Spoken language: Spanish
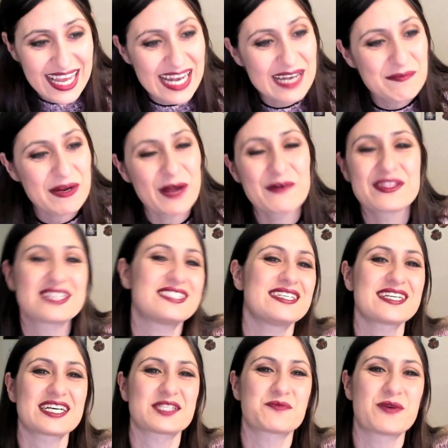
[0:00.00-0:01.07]
el preguntas y
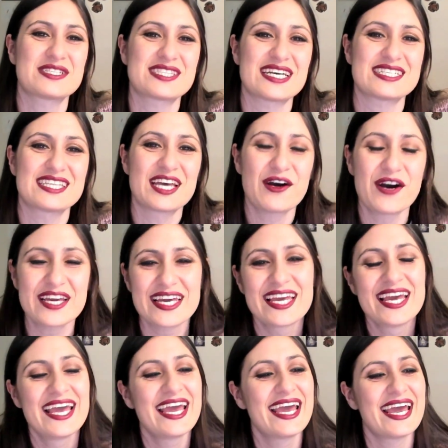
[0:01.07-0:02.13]
respuestas de hoy
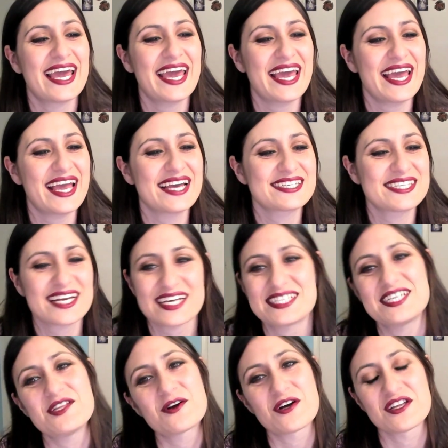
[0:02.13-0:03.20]
eh, Sé que ha
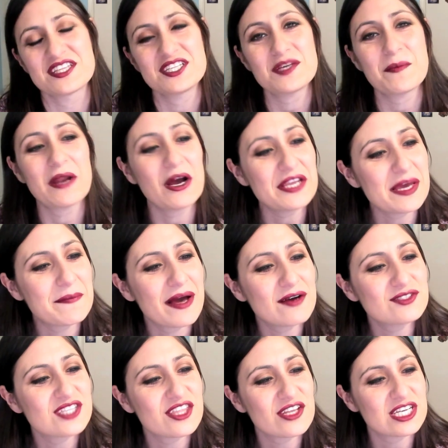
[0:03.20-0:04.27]
sido cortito, pero oye, me han
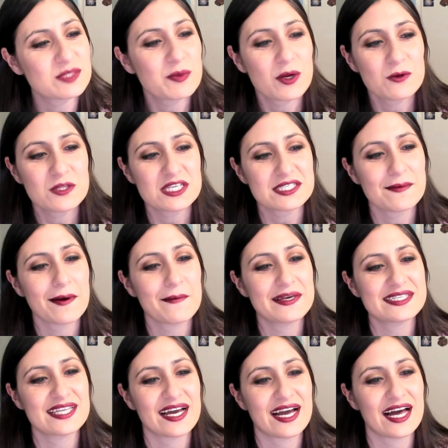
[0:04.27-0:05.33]
gustado las preguntas que me
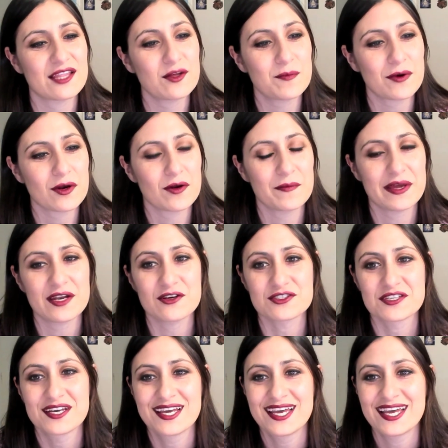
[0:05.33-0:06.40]
habéis dejado Por lo
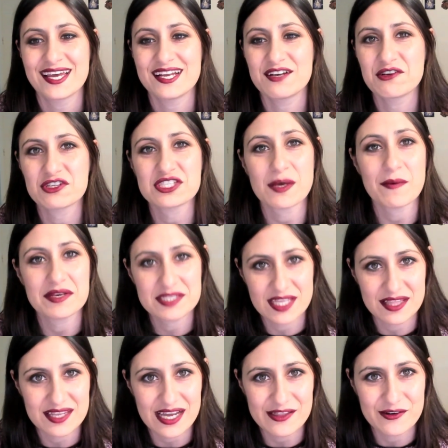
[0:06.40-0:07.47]
menos no os habéis
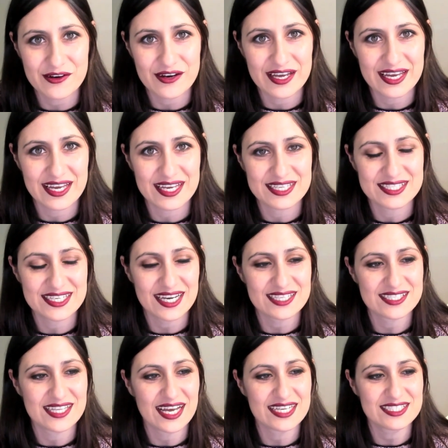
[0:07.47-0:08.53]
centrado en
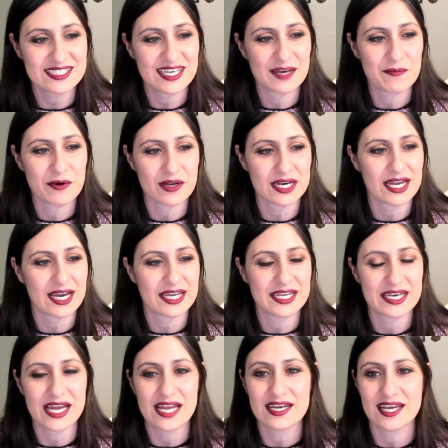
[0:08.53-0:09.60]
Just Dance Que por la
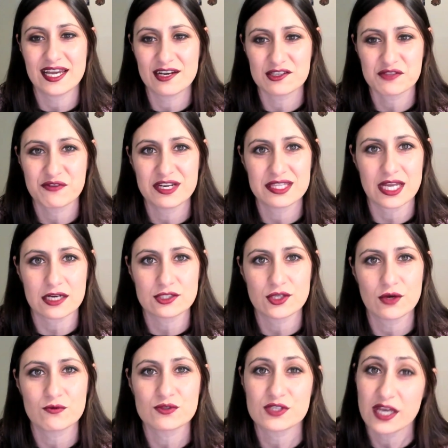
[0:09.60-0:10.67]
general en los Free Talk
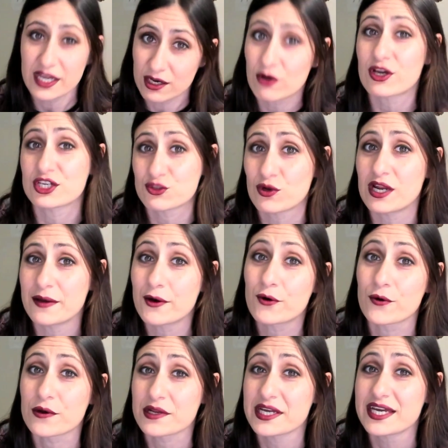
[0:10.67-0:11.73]
Shows es lo que suele
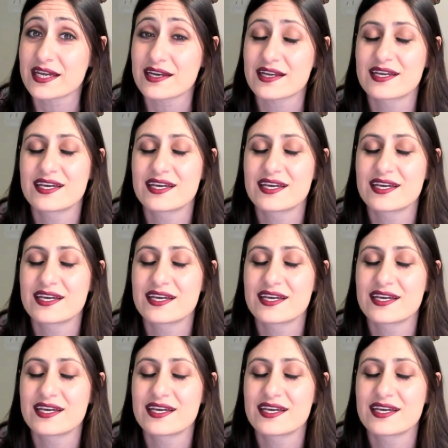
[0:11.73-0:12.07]
ocurrir